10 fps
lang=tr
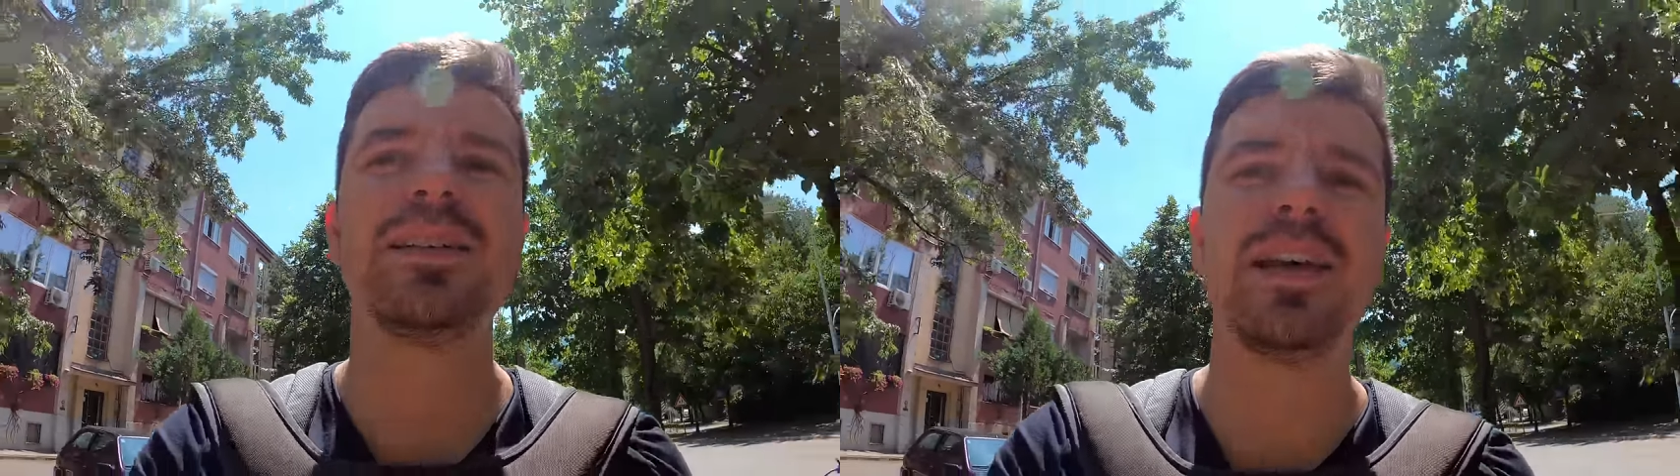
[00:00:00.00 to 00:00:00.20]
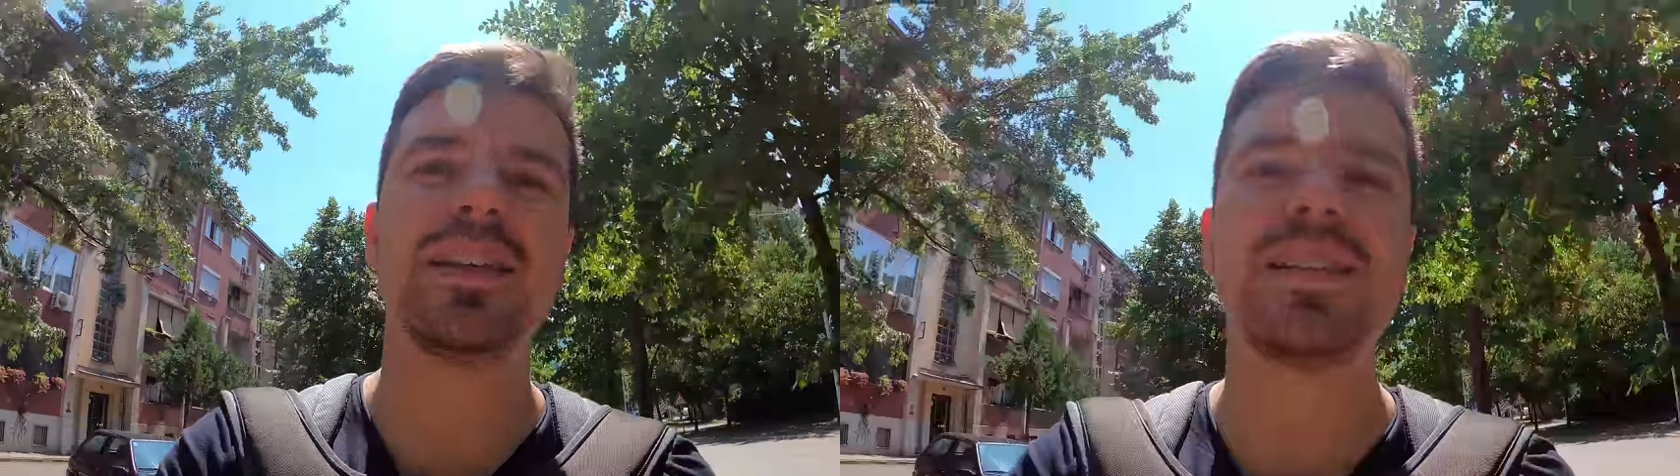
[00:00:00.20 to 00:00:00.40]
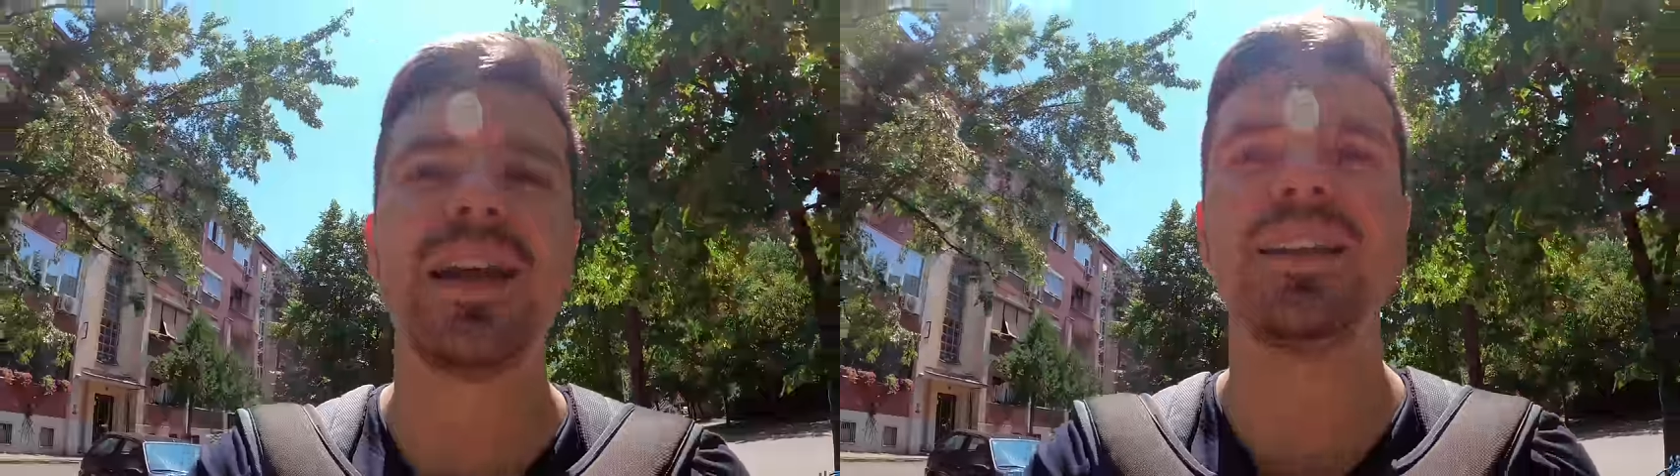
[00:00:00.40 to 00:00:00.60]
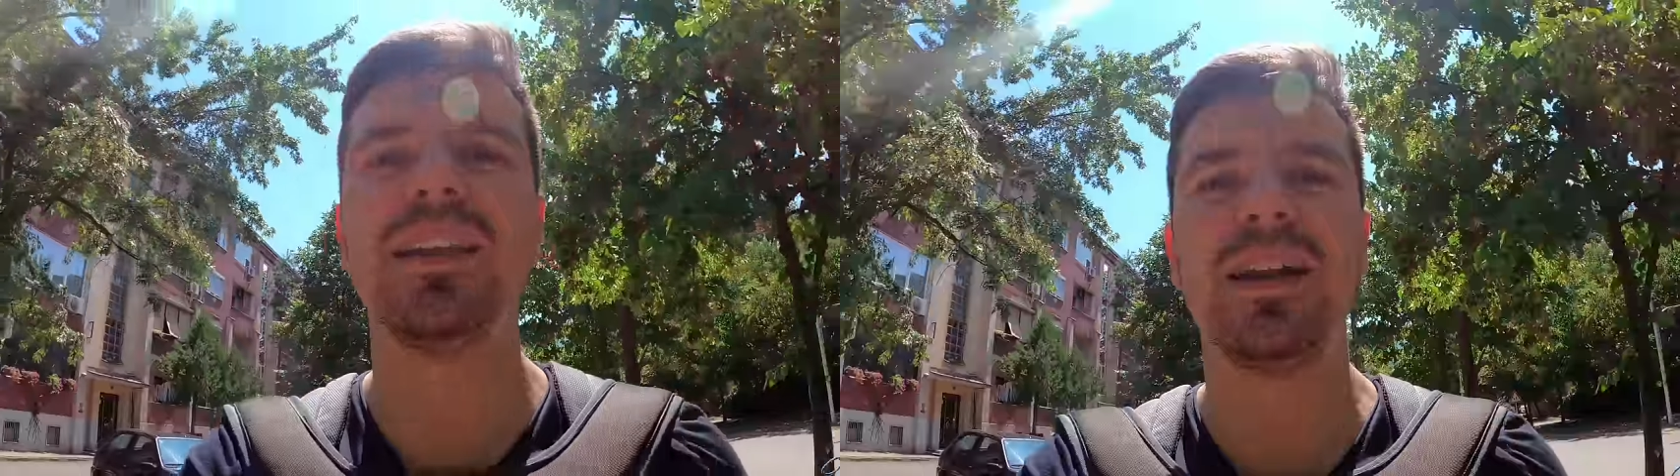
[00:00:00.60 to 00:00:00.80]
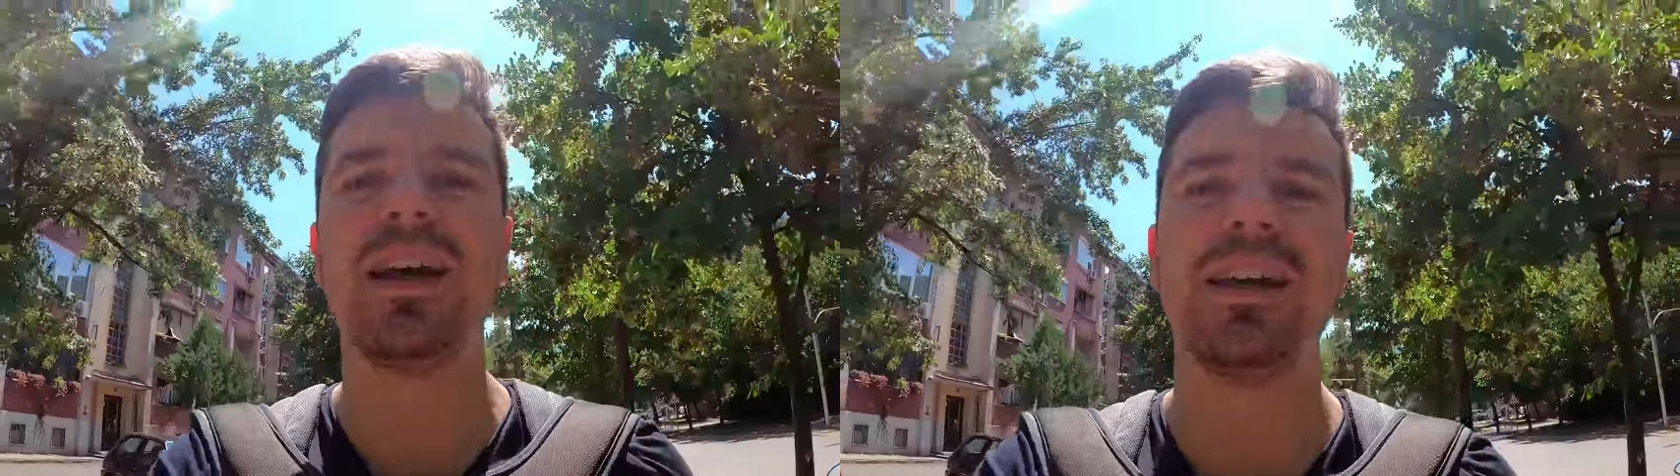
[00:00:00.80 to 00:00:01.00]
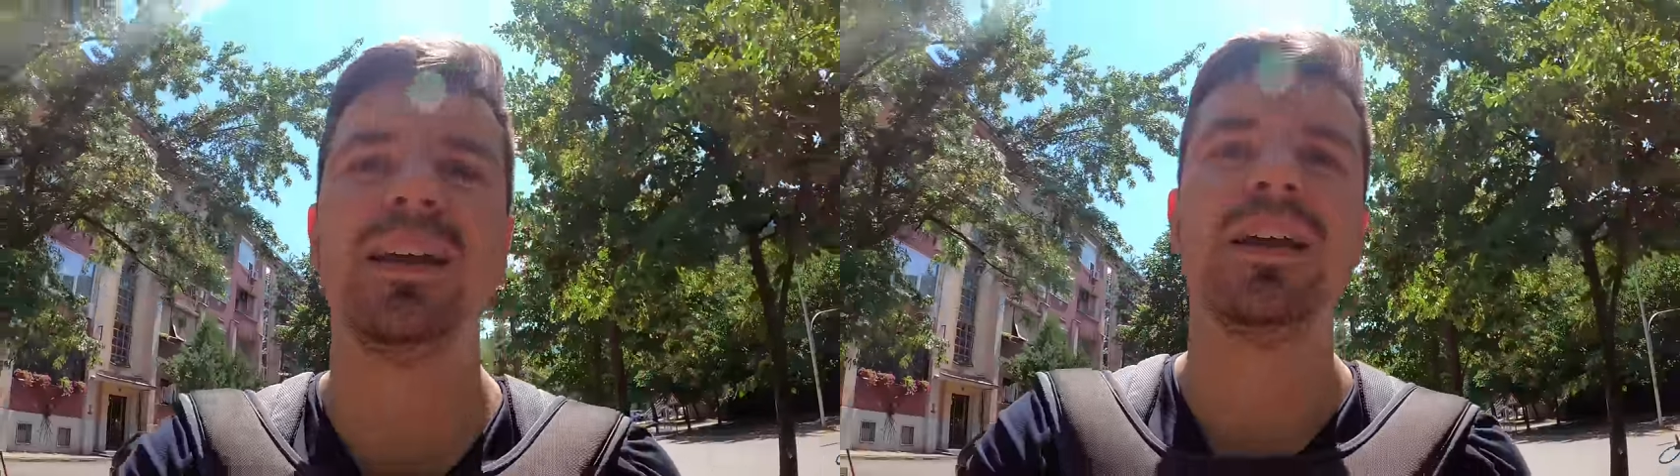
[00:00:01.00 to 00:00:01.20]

80 lira